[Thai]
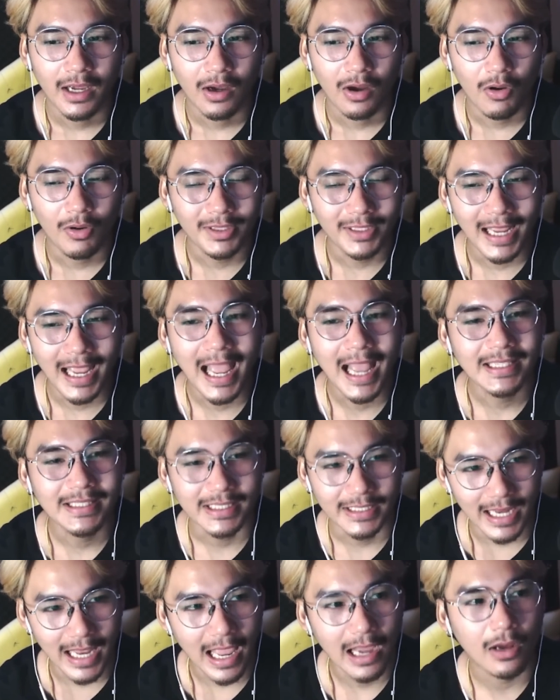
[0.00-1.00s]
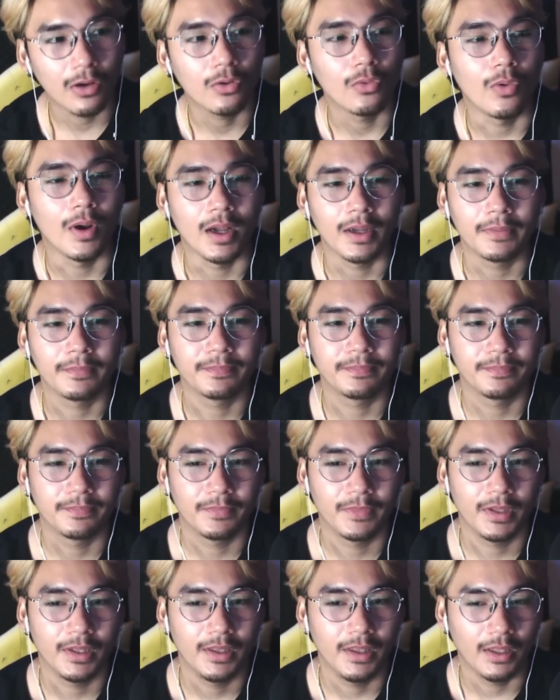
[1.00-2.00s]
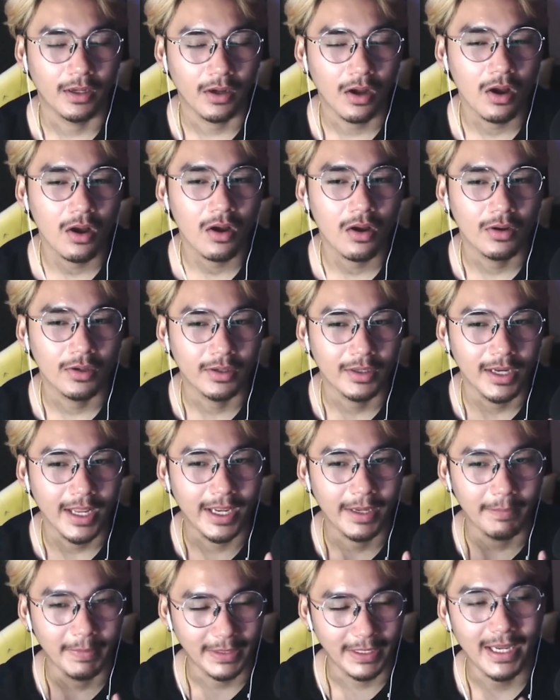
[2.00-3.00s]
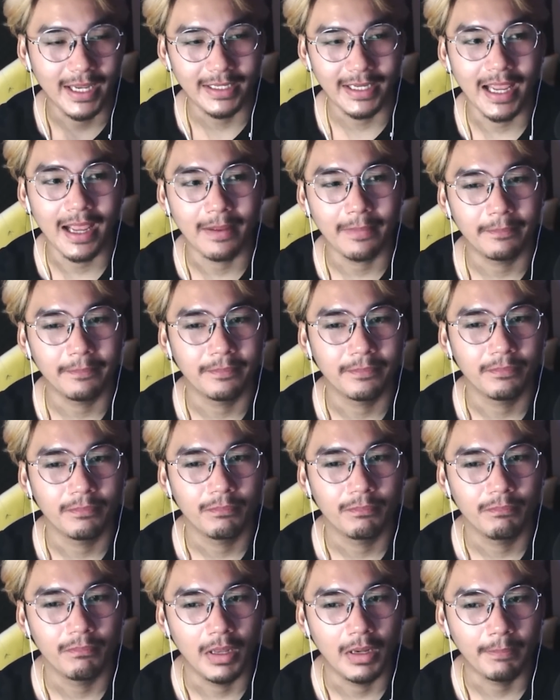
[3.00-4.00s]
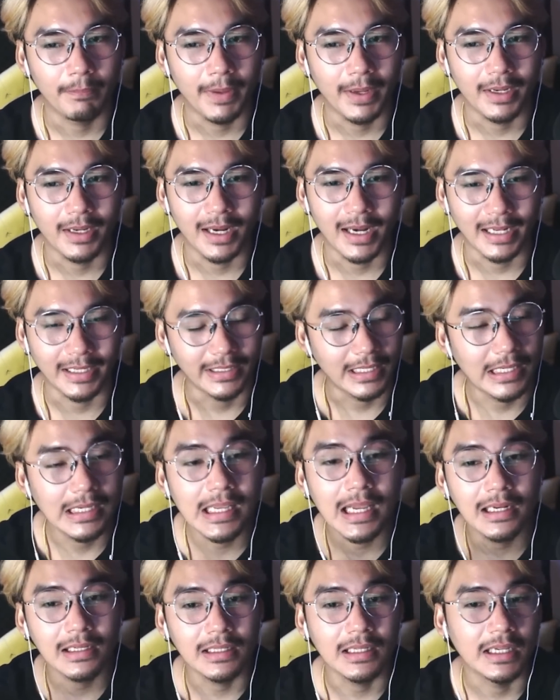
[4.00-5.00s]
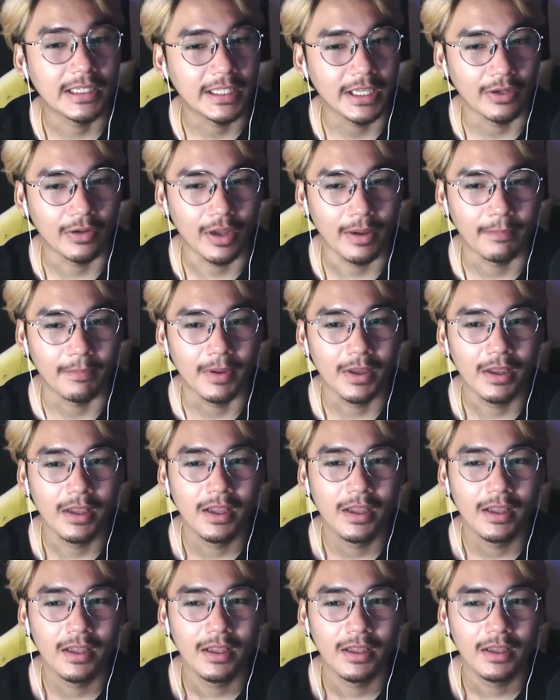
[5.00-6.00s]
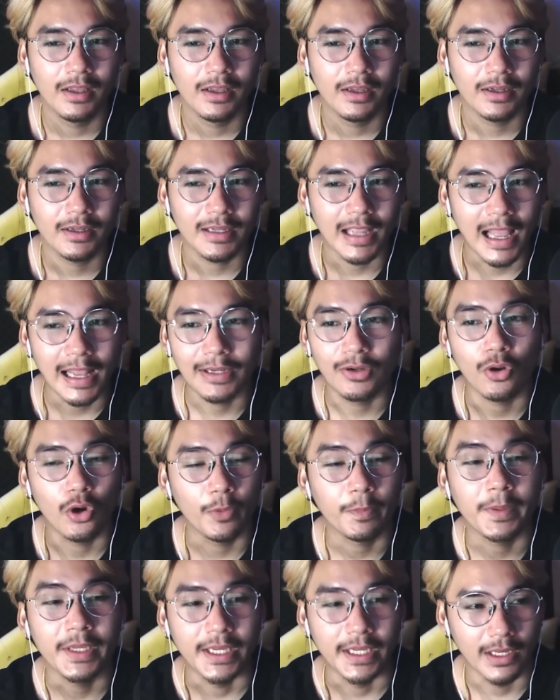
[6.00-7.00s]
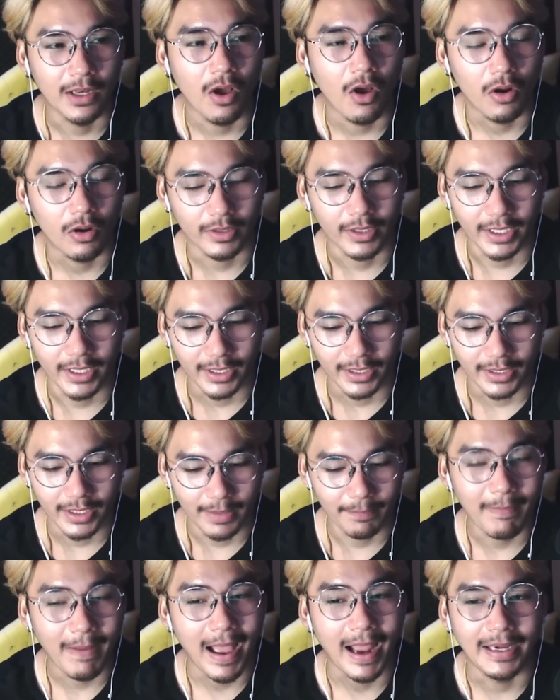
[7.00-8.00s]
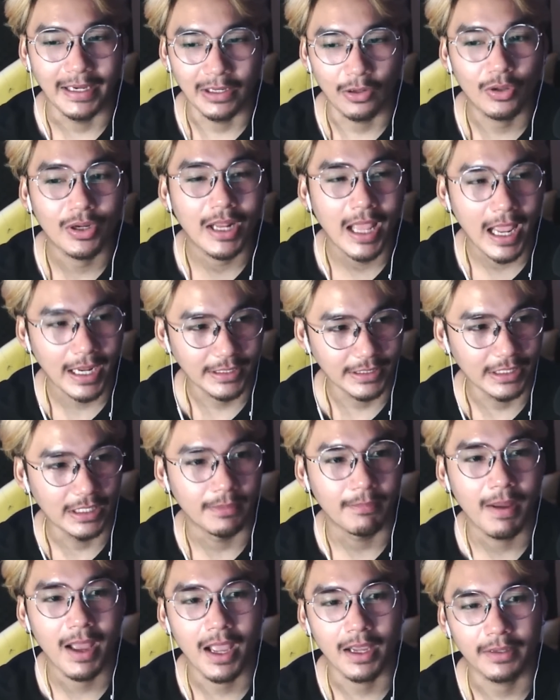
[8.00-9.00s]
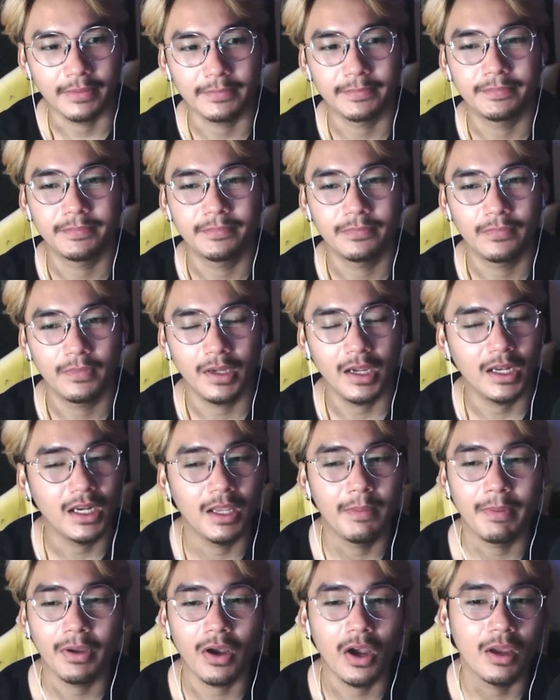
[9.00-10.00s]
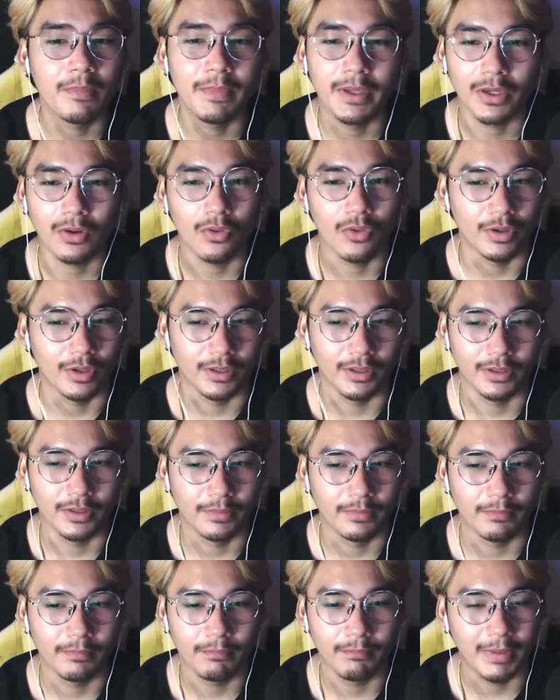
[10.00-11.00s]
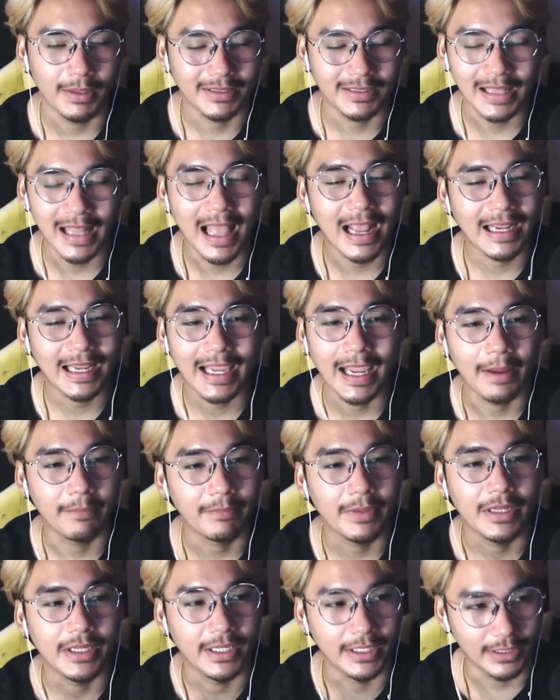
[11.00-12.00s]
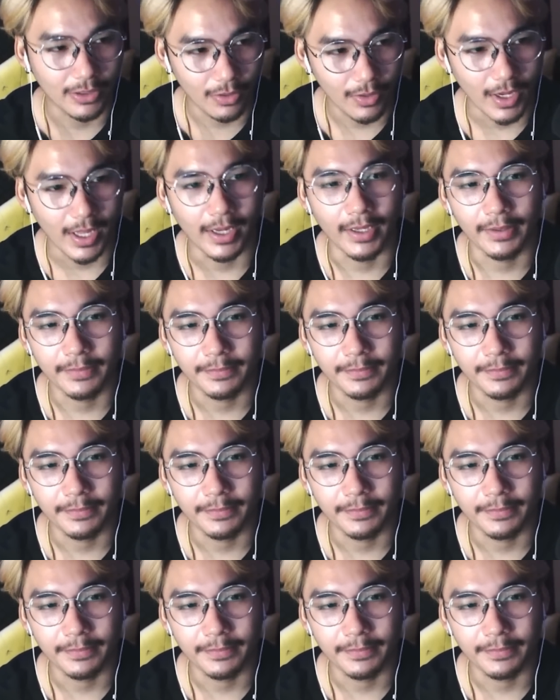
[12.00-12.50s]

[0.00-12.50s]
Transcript: ค่อนข้างจะน่ากลัวแล้วก็ในประเทศเนี้ยมันเป็นอะไรที่เรื่องลือเกี่ยวกับการโดนผีหลอกในในป่าเนี่ยค่อนข้างเยอะมากก็เลยไม่ค่อยมีคนมาตั้งแคมป์ในนี้เท่าไหร่